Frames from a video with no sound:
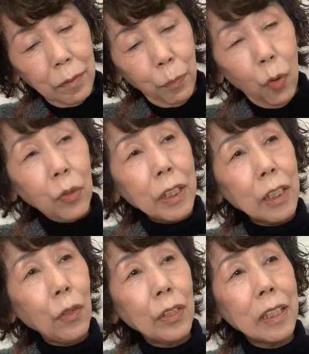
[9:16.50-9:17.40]

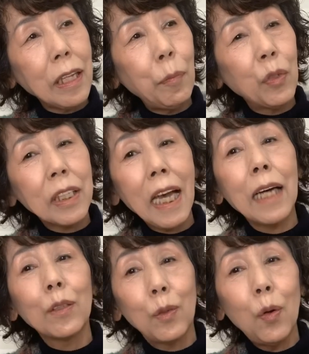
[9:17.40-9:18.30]
ポーチとして持ち
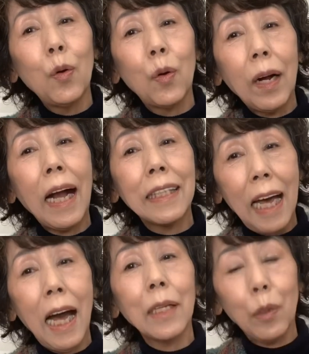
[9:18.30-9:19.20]
歩こうか
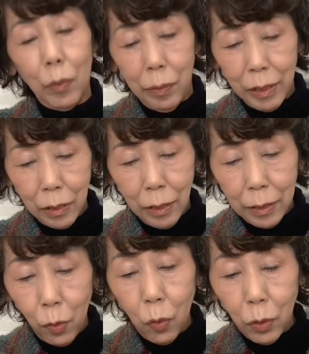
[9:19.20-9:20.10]
なと思います。
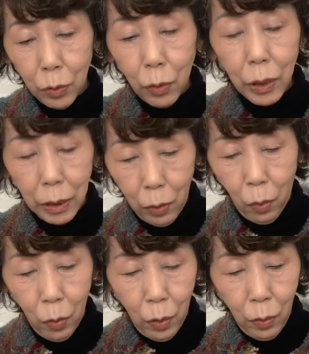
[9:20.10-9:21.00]
旅行の時の、
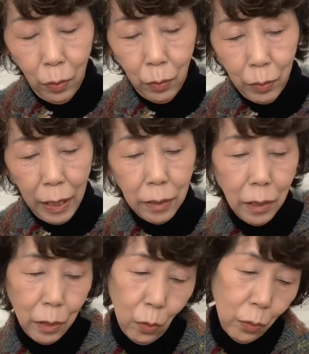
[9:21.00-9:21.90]
うん、何
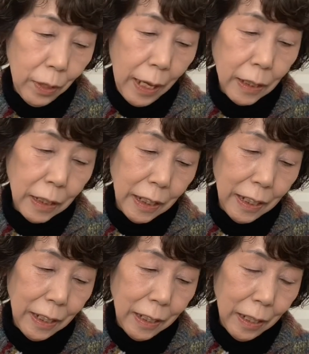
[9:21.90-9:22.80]
でしょう、何
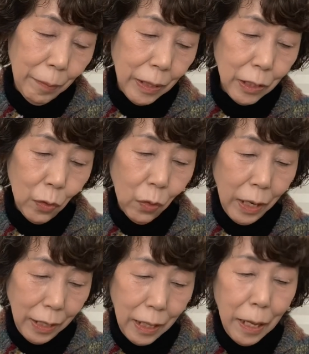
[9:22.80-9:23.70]
に入れましょう
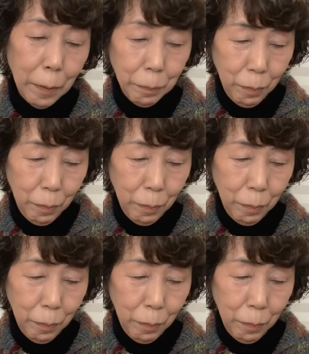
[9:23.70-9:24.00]
かね。